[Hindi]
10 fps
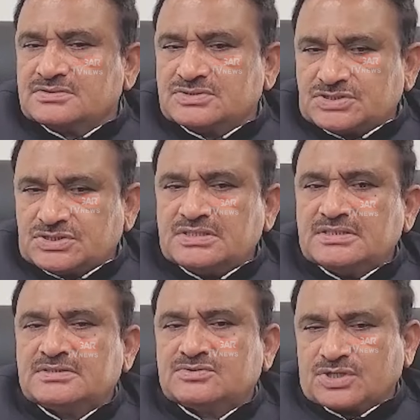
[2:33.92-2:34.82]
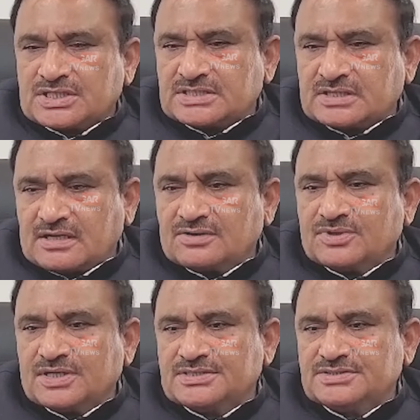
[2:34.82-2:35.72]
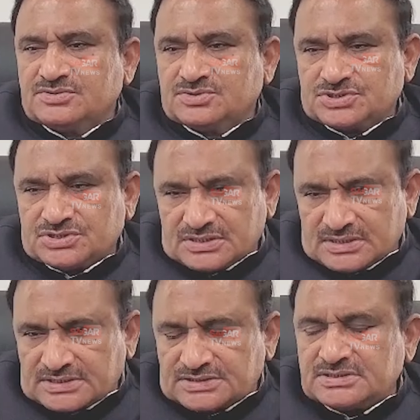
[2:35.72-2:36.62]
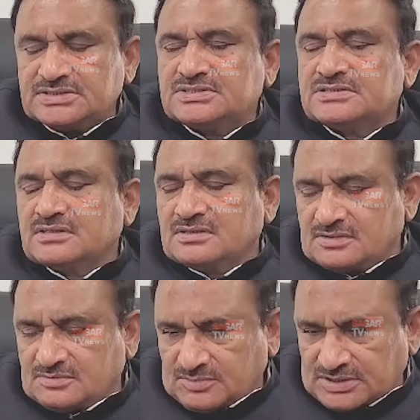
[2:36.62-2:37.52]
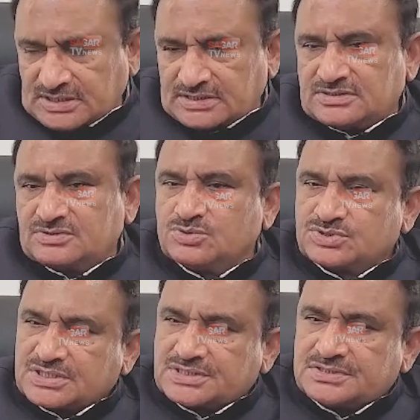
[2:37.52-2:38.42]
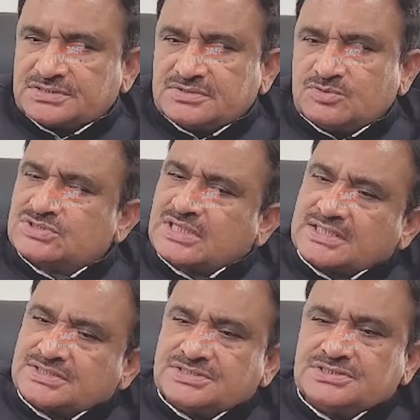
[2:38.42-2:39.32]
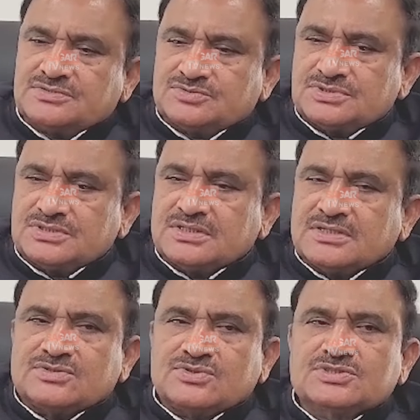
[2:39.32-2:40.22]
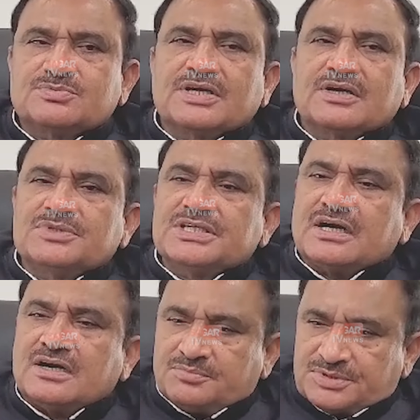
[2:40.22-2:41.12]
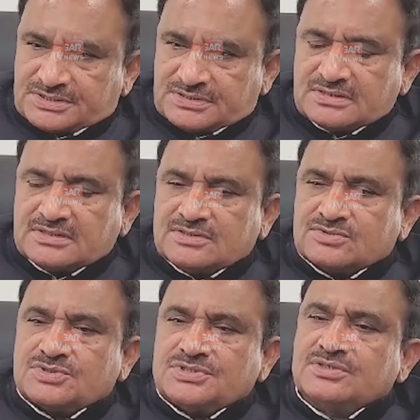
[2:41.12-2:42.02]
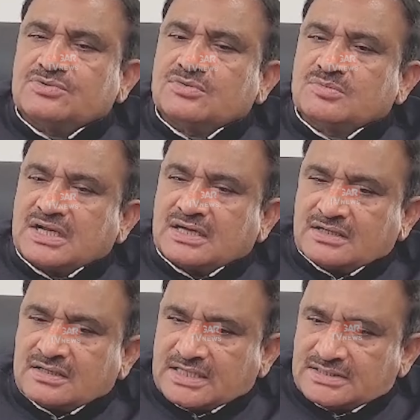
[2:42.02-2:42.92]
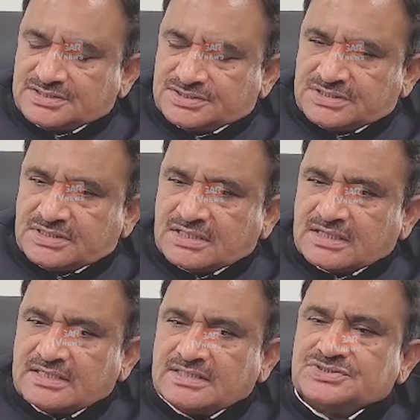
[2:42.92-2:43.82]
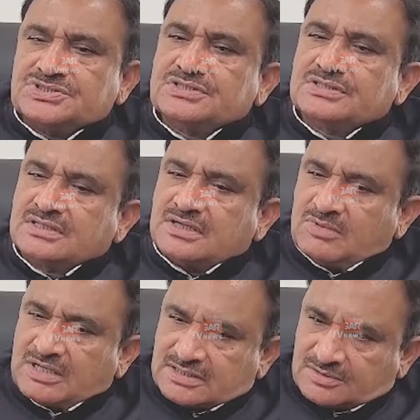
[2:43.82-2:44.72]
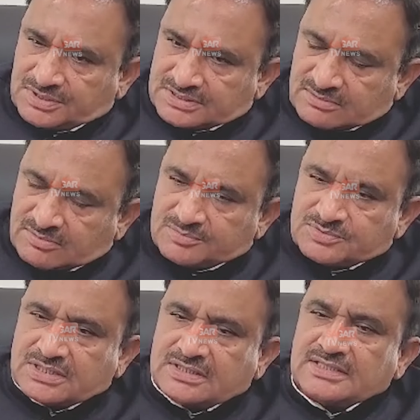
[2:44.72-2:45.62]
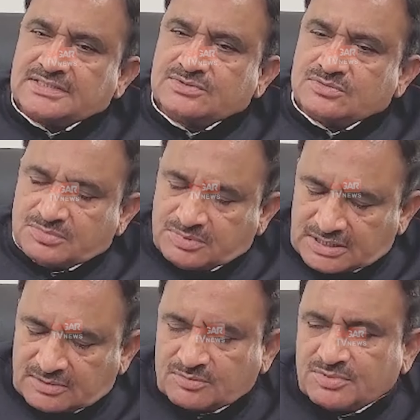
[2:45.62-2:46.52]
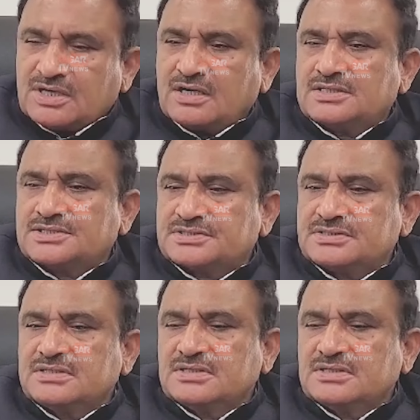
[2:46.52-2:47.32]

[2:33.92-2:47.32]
जितनी त्वरित कार्रवाई और जितनी अच्छी आ, मदद हो सकती थी वो सारी चीज़ें हुई तो इसमें कमी कहाँ पर है तो ये कुल मिलाकर राजनीति कर रहे हैं क्षेत्र का वातावरण समाप्त करने की वातावरण बिगाड़ने की